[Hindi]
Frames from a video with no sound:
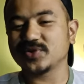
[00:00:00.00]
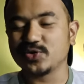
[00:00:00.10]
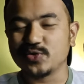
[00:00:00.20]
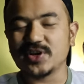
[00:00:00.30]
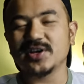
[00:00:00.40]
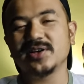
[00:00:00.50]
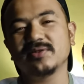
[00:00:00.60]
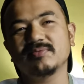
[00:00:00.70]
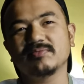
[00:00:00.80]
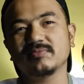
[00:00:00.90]
क्योंकि
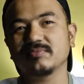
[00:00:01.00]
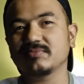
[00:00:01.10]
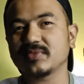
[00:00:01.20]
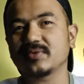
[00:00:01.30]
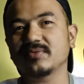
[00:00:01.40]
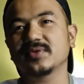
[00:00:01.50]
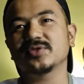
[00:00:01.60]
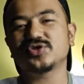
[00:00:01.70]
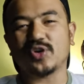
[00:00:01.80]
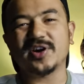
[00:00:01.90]

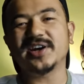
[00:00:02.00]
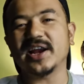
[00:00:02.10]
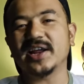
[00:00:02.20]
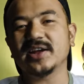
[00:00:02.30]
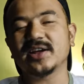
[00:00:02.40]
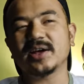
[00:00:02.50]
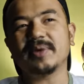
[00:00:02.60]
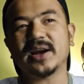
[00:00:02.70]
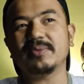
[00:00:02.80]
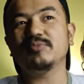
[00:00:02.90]
स्टोरी टेलिंग के
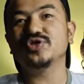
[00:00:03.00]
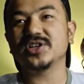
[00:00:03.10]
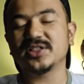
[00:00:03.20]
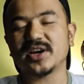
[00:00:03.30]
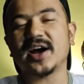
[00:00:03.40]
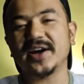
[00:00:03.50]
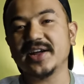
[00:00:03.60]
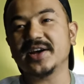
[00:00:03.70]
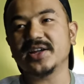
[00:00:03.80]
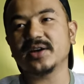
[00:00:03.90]
बारे में मुझे इतना
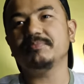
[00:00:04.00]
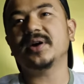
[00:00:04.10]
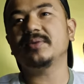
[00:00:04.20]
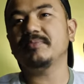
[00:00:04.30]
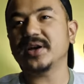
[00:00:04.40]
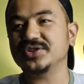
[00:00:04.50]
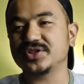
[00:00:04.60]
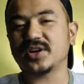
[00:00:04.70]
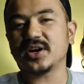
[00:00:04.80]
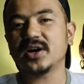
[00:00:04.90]
आइडिया नहीं है बट मैं
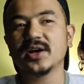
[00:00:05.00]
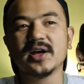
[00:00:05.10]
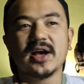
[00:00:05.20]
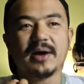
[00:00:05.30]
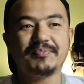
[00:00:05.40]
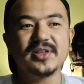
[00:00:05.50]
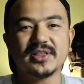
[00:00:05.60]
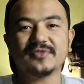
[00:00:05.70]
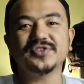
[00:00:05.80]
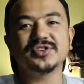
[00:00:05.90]
जितना अपनी
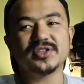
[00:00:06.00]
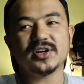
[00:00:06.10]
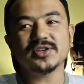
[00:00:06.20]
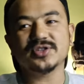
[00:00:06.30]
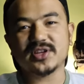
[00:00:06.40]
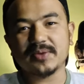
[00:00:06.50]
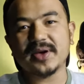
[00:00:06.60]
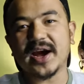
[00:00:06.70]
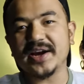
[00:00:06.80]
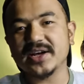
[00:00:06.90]
तरफ से जितना जितने भी
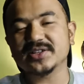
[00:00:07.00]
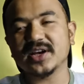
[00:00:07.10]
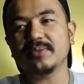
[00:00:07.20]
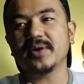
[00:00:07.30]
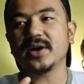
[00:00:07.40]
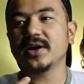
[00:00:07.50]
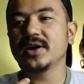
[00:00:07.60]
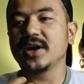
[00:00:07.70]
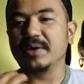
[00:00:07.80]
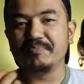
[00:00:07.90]
आइडियाज़ है मैं
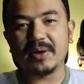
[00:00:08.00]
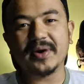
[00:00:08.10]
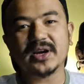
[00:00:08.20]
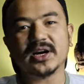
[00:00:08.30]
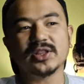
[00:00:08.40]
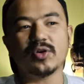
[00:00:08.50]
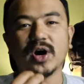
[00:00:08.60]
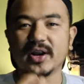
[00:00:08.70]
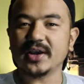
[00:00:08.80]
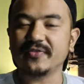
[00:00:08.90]
इम्प्लीमेंट करता हूँ
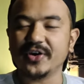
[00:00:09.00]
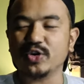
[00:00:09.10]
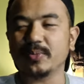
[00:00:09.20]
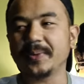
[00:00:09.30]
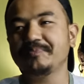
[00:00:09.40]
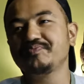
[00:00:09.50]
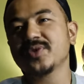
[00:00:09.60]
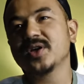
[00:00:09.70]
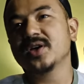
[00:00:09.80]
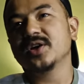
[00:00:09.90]
हर एक वीडियो में
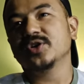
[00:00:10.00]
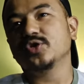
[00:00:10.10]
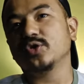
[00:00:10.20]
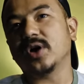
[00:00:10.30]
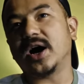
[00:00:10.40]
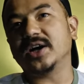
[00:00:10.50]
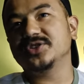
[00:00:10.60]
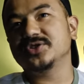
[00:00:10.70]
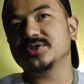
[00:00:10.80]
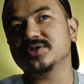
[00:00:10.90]
तो
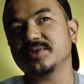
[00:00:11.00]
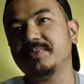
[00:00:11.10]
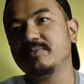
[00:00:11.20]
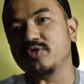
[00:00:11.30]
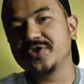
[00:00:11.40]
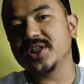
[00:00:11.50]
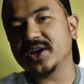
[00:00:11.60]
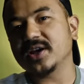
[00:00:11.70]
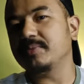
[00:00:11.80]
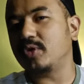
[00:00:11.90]
आज जब मैं मूवी
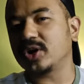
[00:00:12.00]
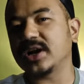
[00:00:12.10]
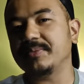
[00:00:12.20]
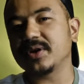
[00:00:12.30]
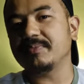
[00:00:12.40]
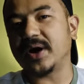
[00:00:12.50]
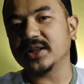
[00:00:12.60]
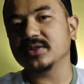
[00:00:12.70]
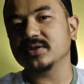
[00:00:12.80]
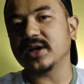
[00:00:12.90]
देखने गया बहुत टाइम के
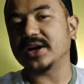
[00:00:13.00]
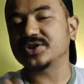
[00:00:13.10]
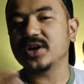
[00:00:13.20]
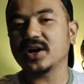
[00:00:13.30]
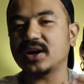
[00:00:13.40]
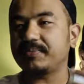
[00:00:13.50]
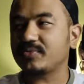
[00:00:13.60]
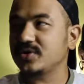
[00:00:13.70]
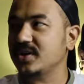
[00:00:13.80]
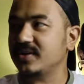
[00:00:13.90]
बाद एक्चुअली अगर
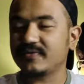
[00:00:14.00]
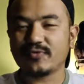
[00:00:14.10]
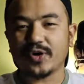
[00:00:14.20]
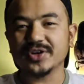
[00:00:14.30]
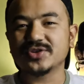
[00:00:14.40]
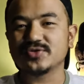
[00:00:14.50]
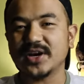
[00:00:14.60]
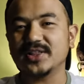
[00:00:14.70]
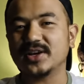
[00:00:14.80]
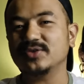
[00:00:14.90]
आपको ये वॉइस
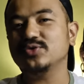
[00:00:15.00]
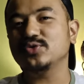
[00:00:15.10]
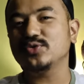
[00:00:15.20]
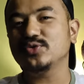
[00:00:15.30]
सुनाई दे रहा तो